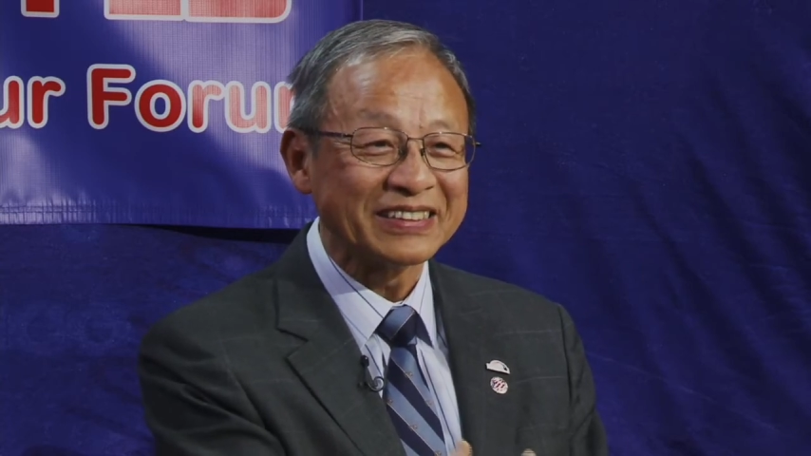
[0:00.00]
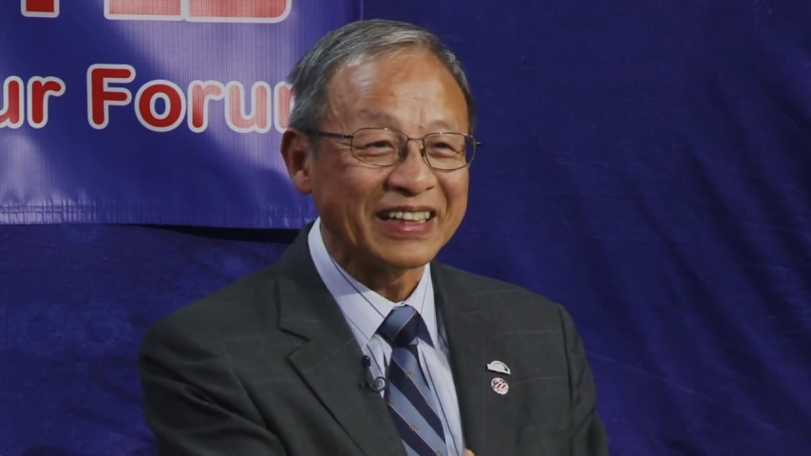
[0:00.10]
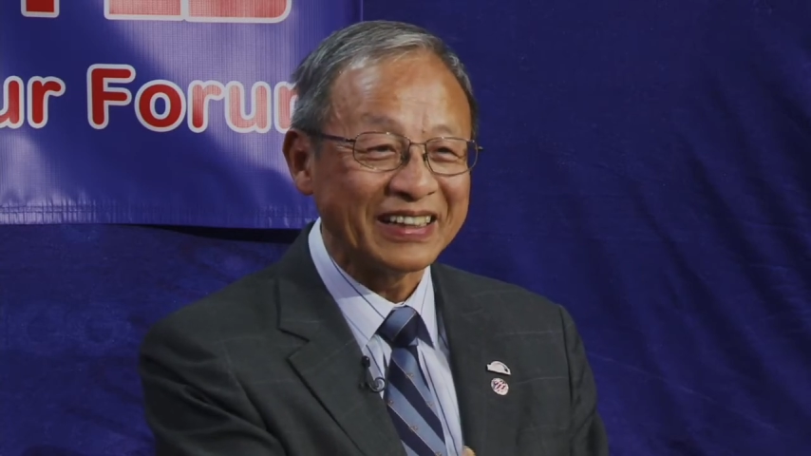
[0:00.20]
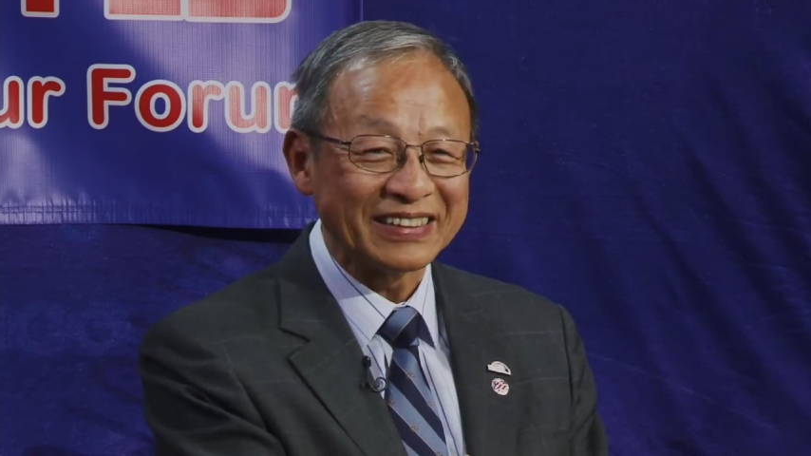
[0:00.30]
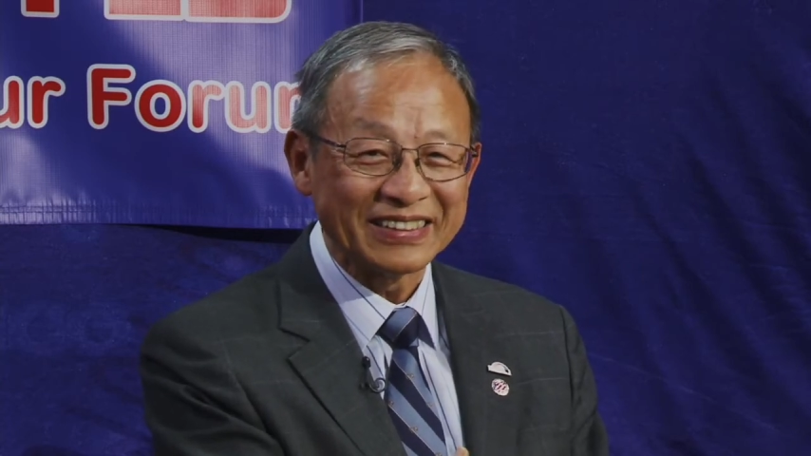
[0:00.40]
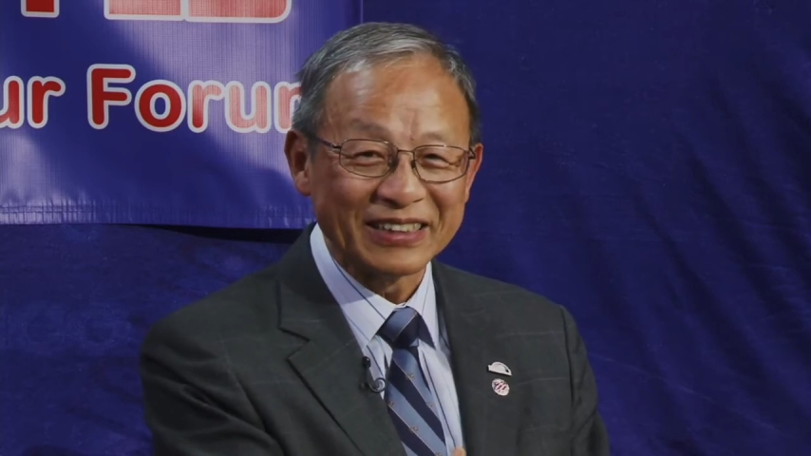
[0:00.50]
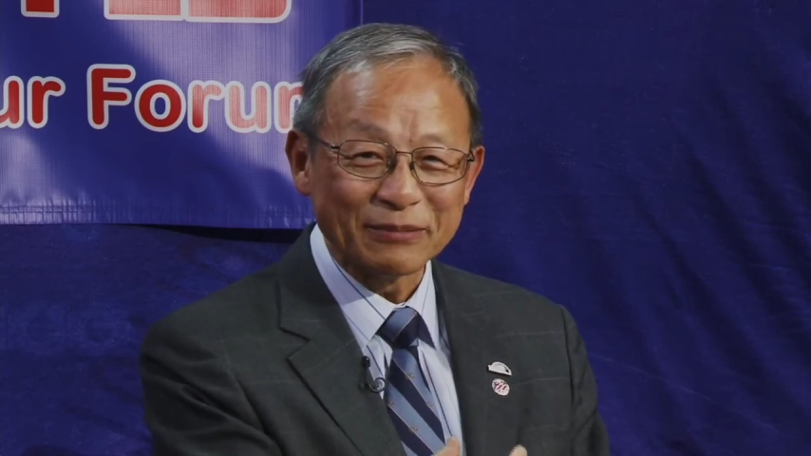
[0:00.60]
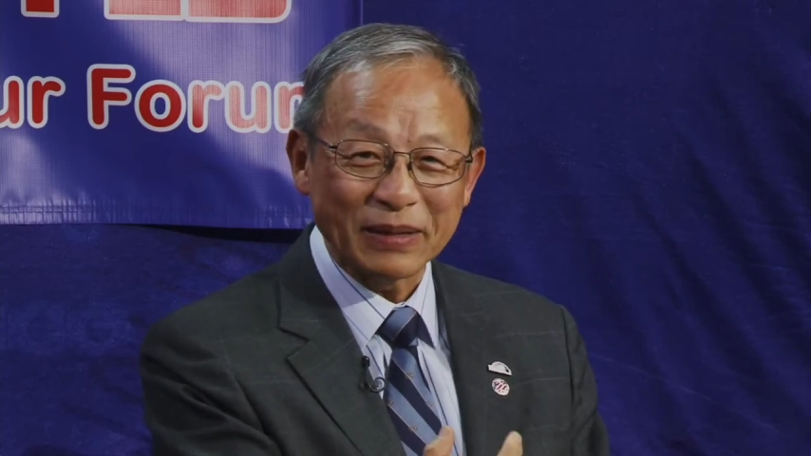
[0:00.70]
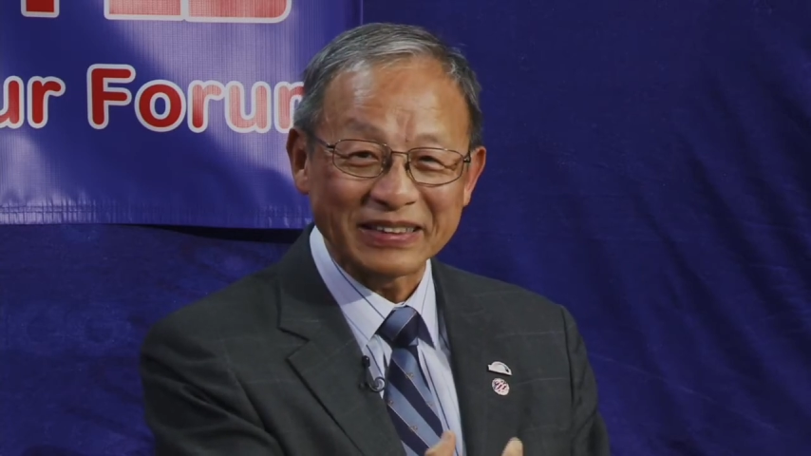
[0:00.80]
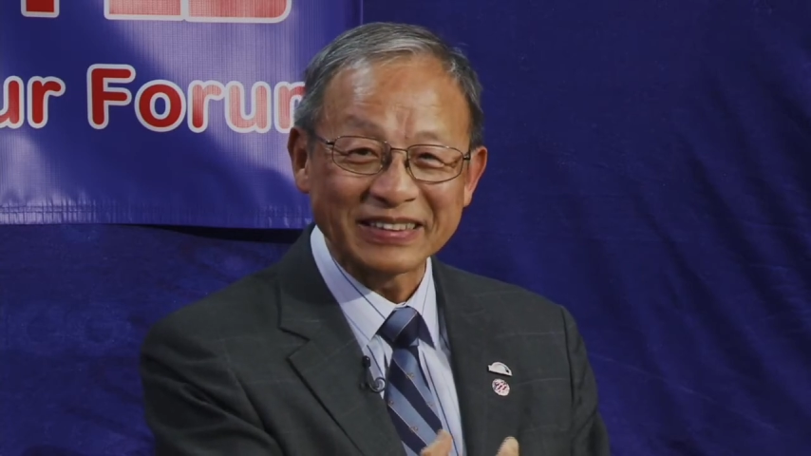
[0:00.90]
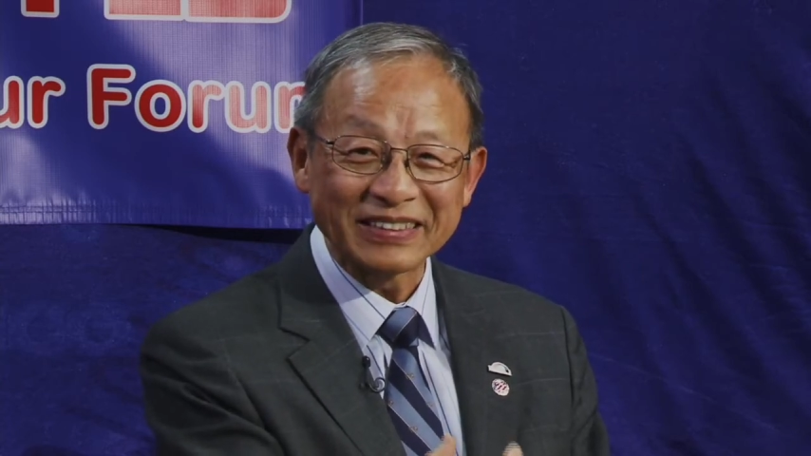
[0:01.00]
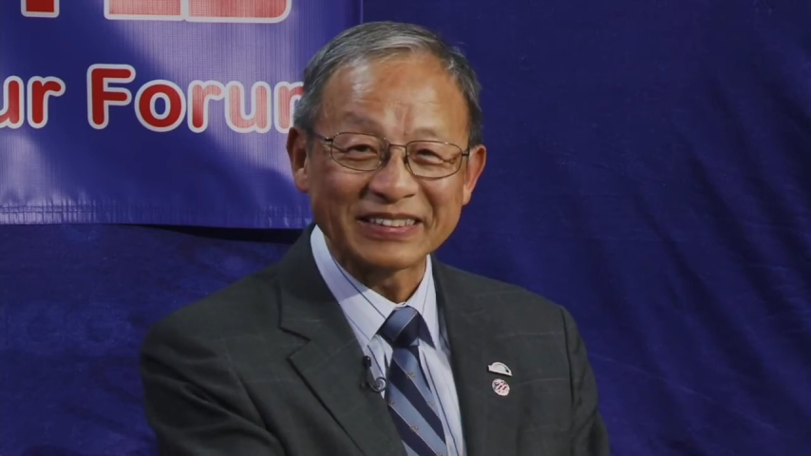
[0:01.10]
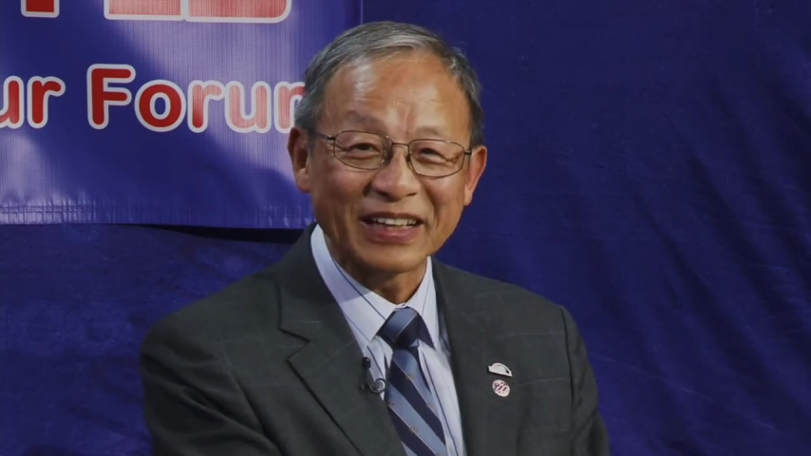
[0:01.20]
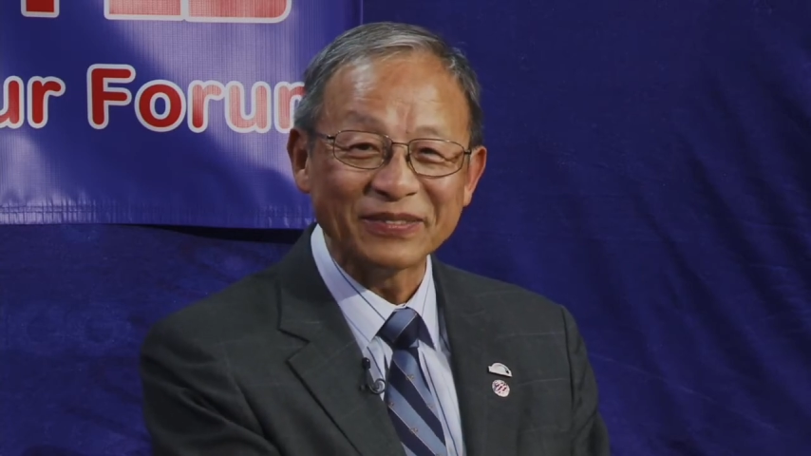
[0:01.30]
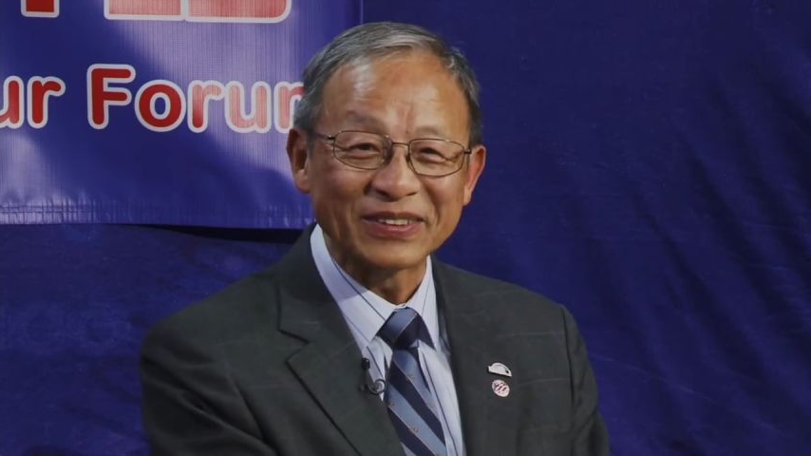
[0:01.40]
场，把新的
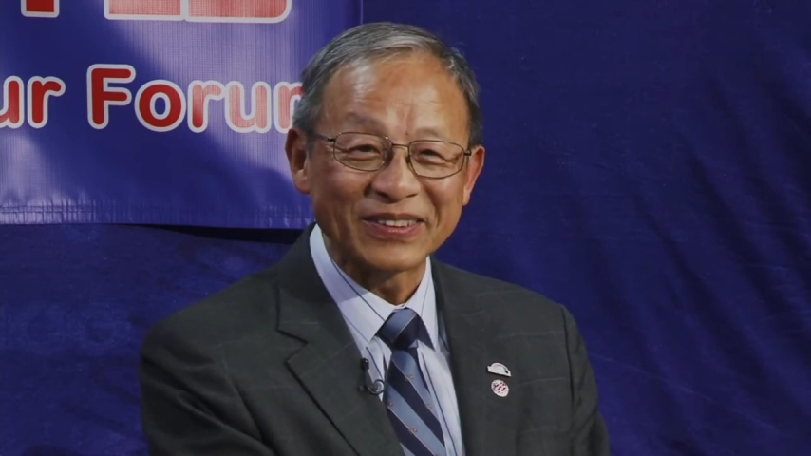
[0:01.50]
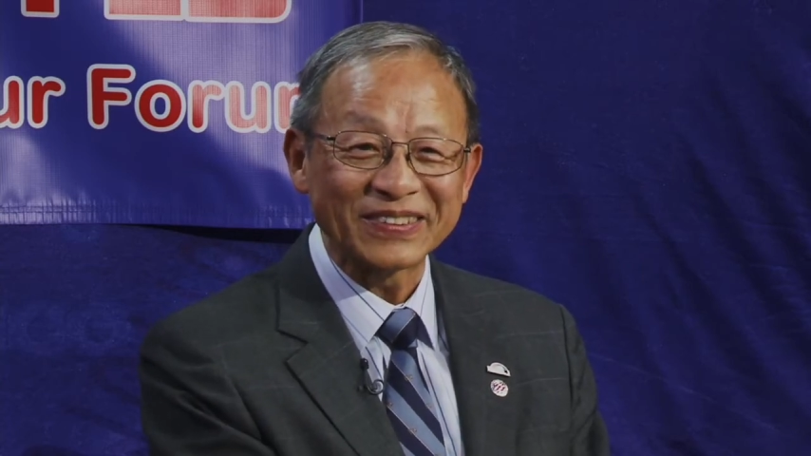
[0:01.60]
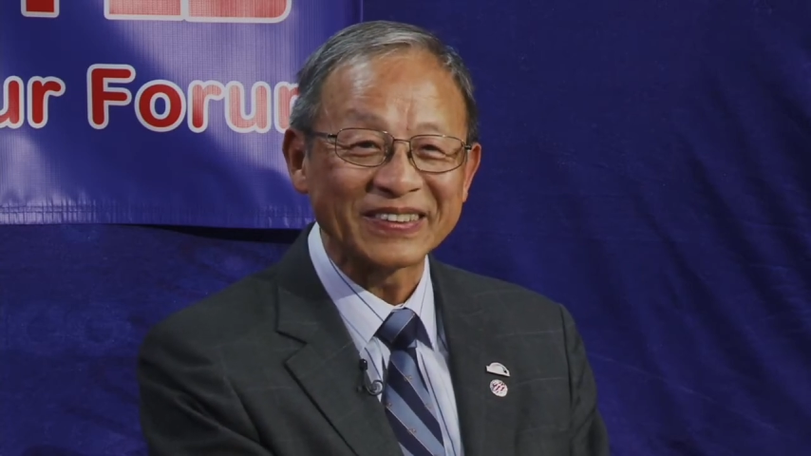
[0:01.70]
产品做出